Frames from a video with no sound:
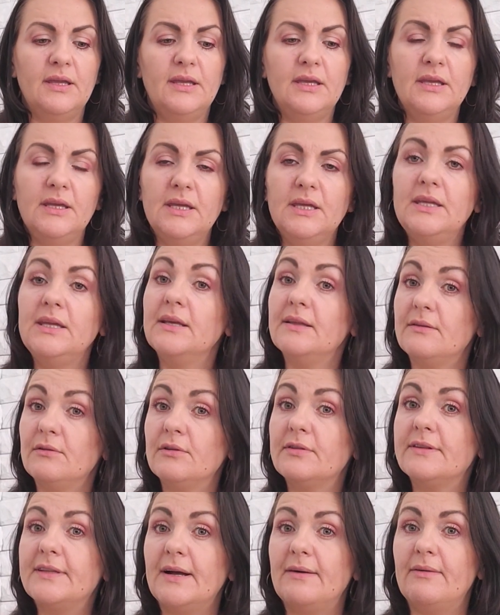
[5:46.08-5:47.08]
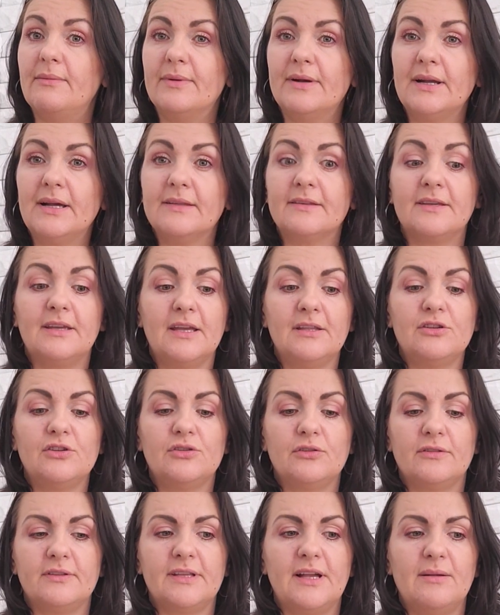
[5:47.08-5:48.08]
I nie dostałam. Raz
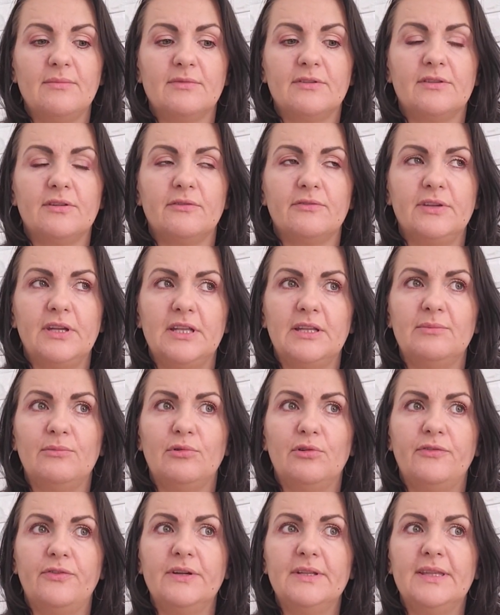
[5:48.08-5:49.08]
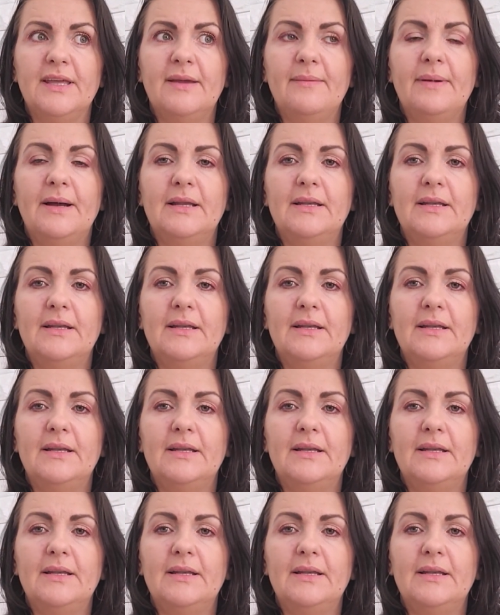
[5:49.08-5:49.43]
kiedyś dostałam z drewnianym uchwytem,